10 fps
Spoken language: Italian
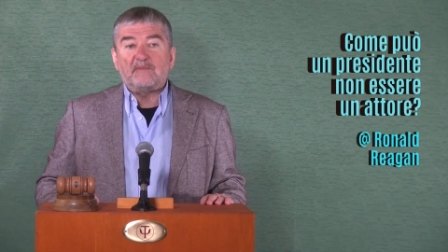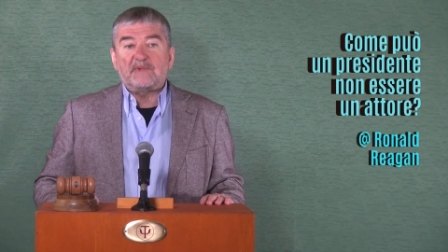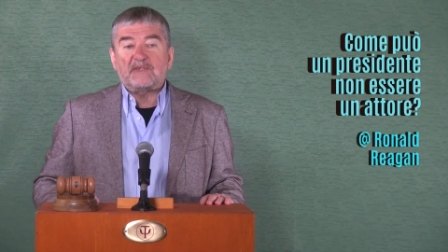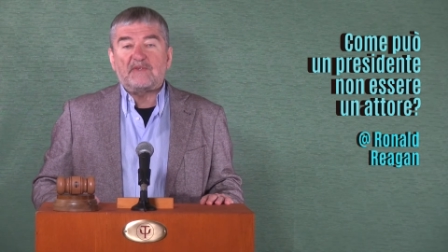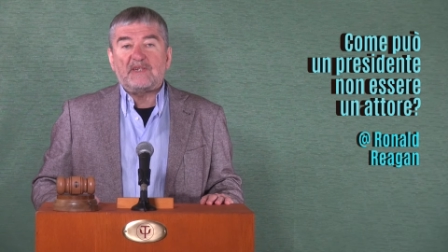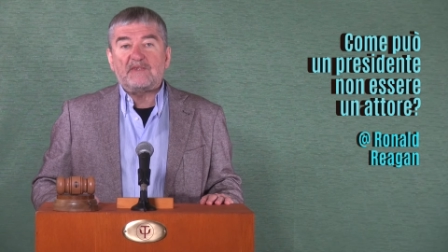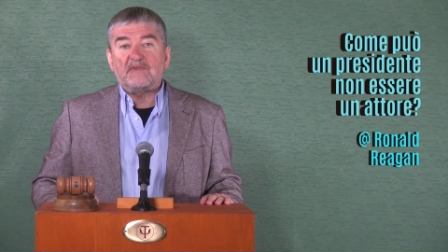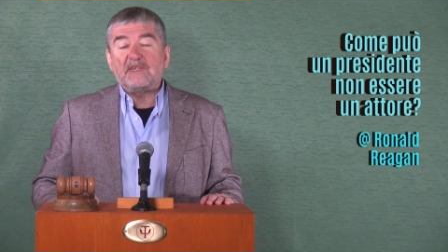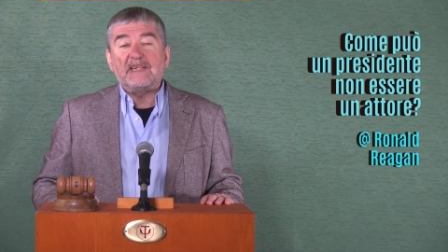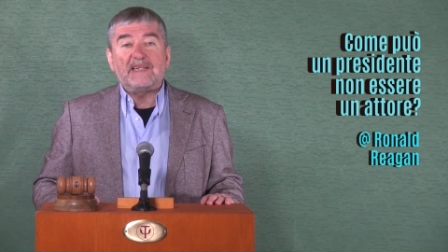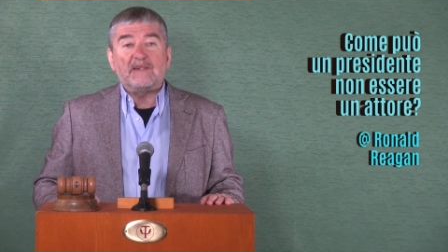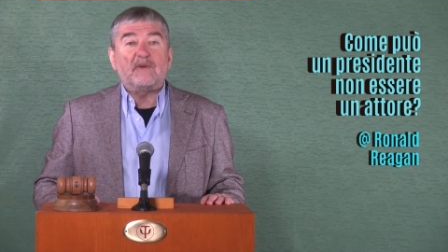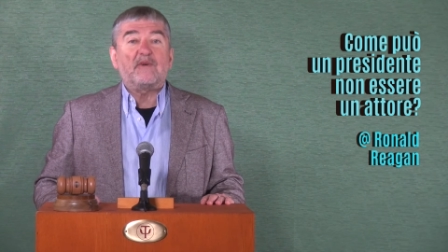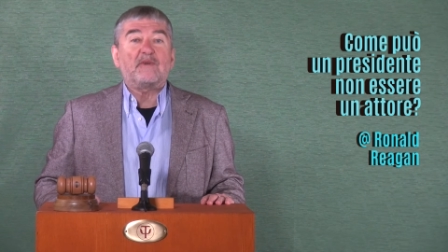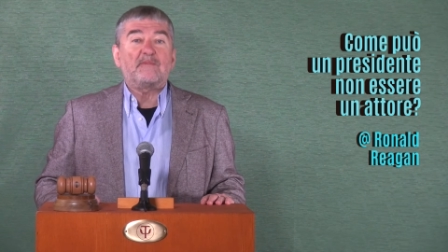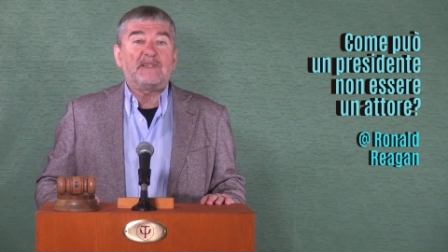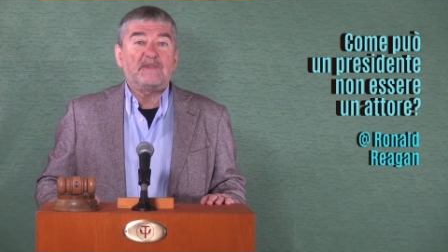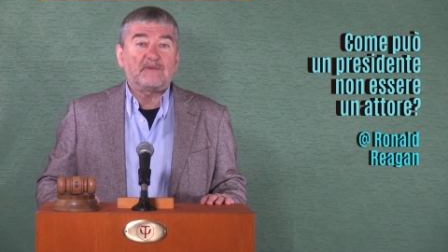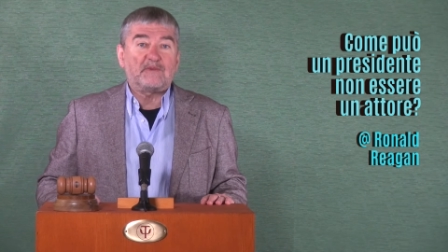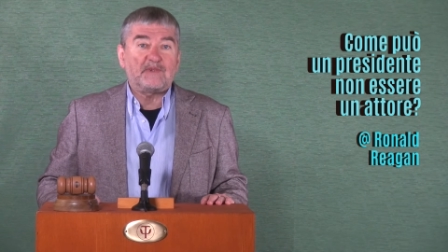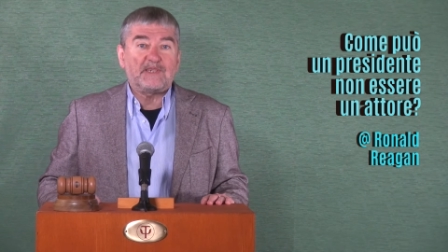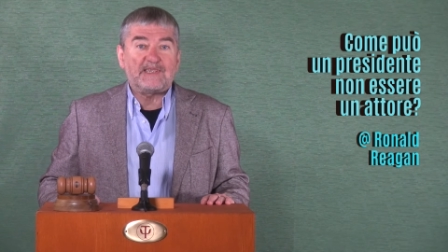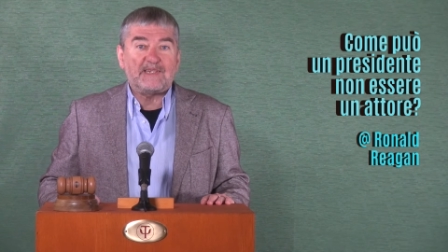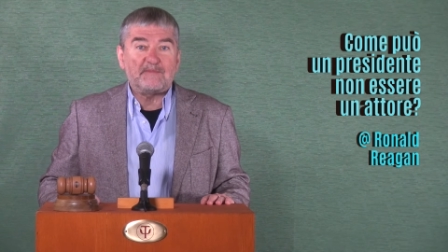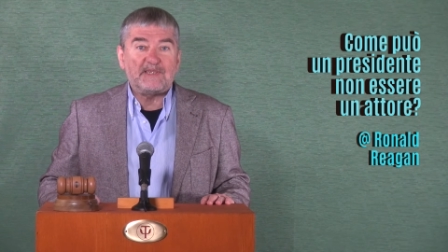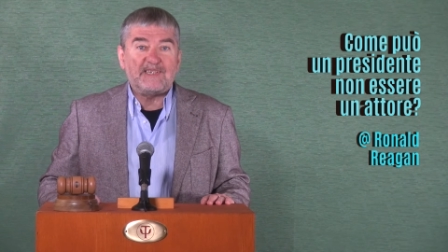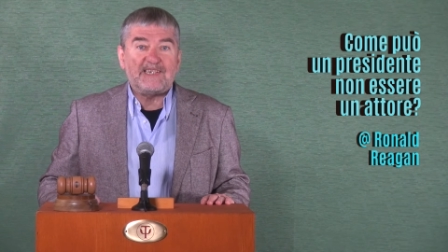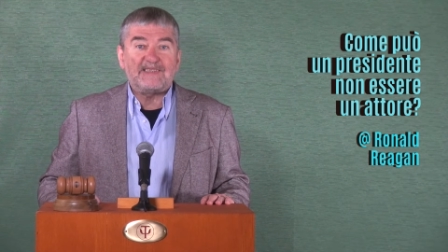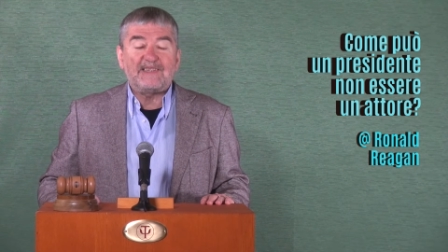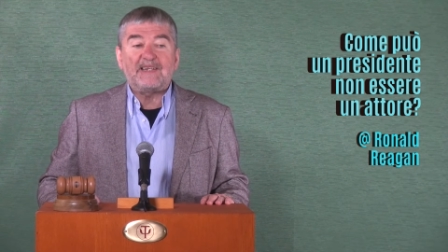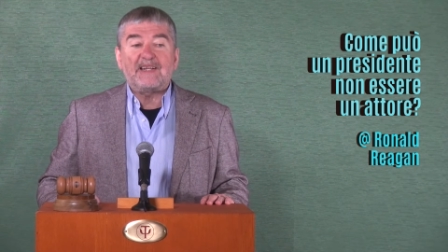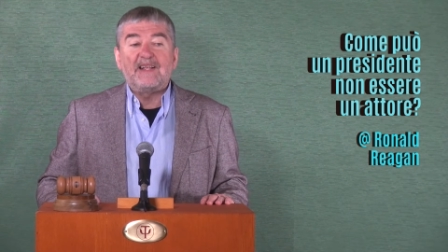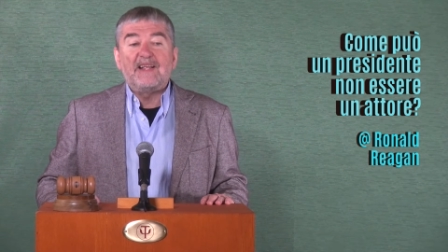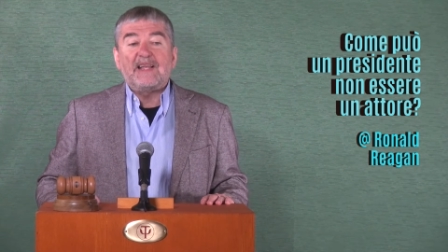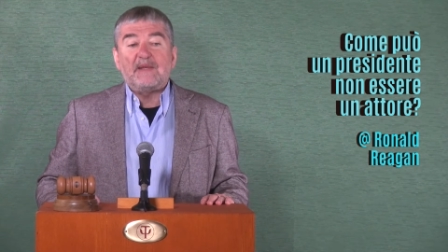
un personaggio di enorme notorietà mediatica